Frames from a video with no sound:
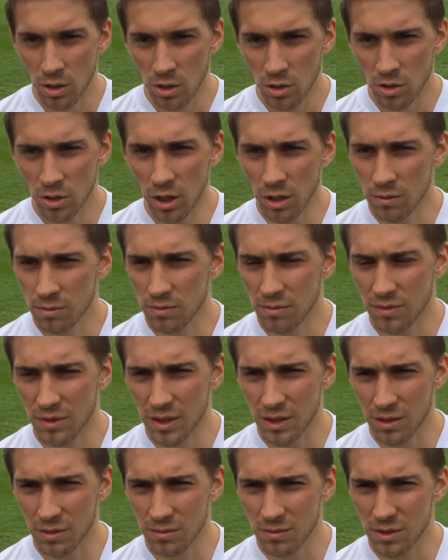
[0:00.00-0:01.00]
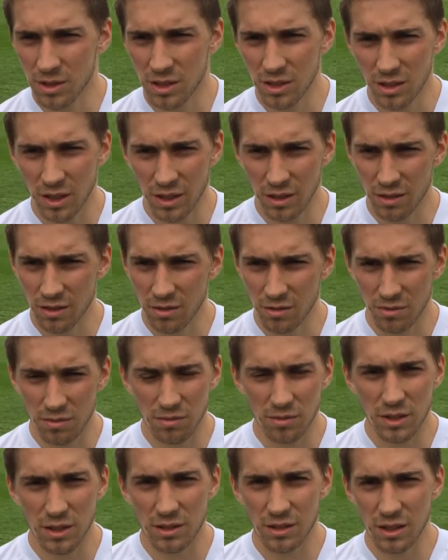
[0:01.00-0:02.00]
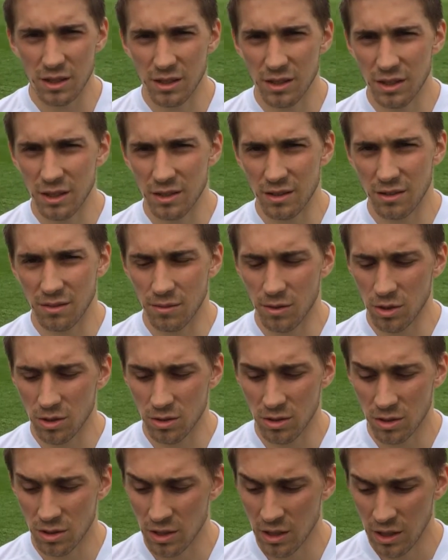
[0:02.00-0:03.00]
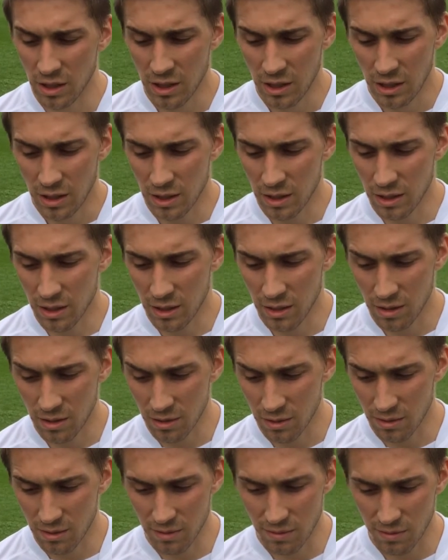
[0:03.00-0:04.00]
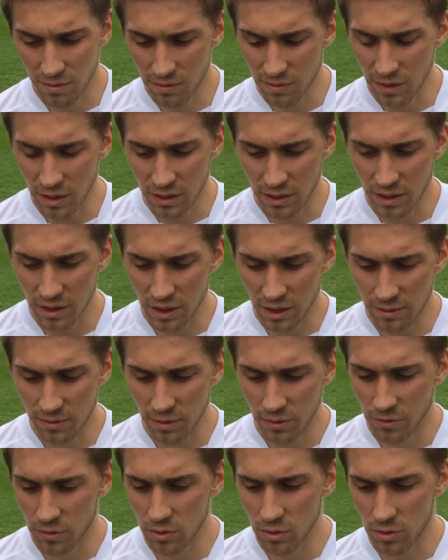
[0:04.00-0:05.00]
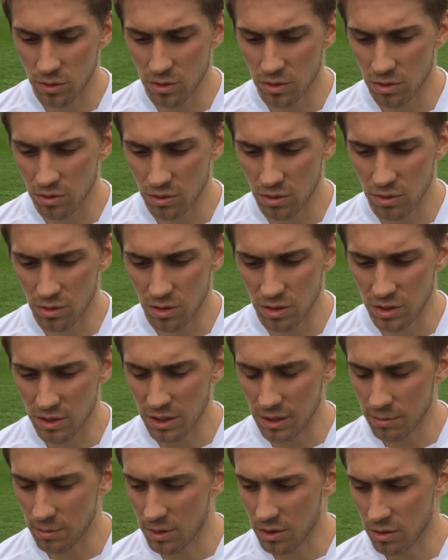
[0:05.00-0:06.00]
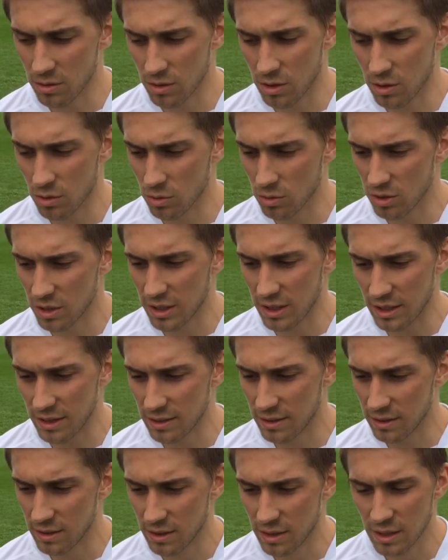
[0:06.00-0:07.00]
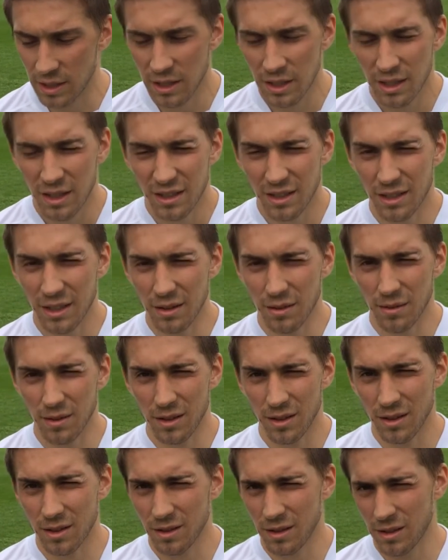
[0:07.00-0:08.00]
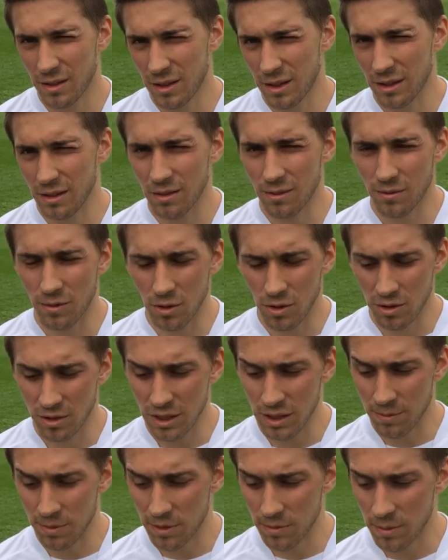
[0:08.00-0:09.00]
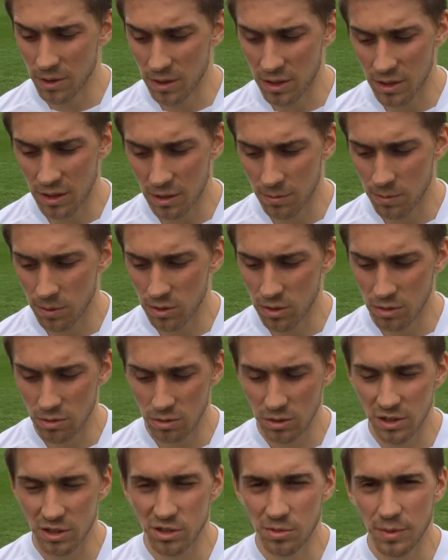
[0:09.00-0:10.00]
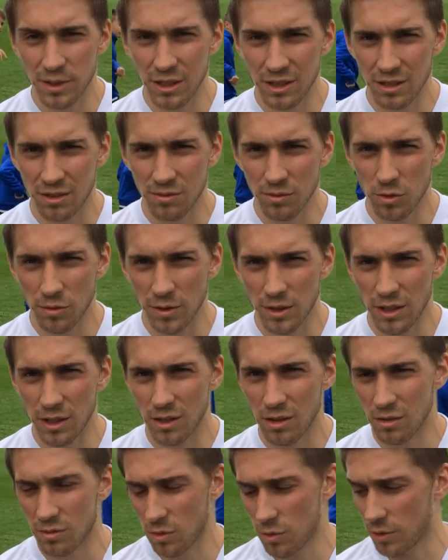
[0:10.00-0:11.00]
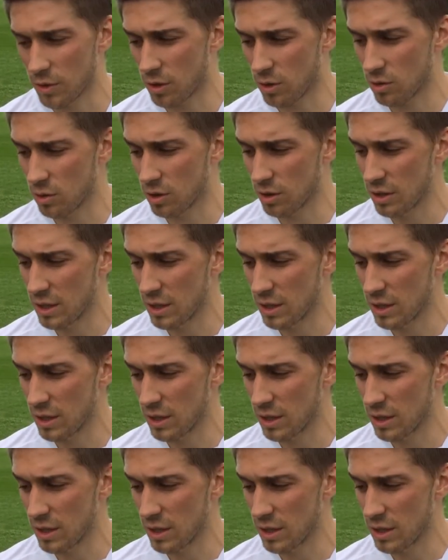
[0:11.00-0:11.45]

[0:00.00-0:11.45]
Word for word: Ja, ähm, ich denke, wie gesagt, die letzten Wochen äh, waren nicht einfach für uns und dann mit so einer roten Karte. Denk, äh, in den letzten Wochen gab es immer einen Knackpunkt in unseren Spielen, wo wir, wo wir auch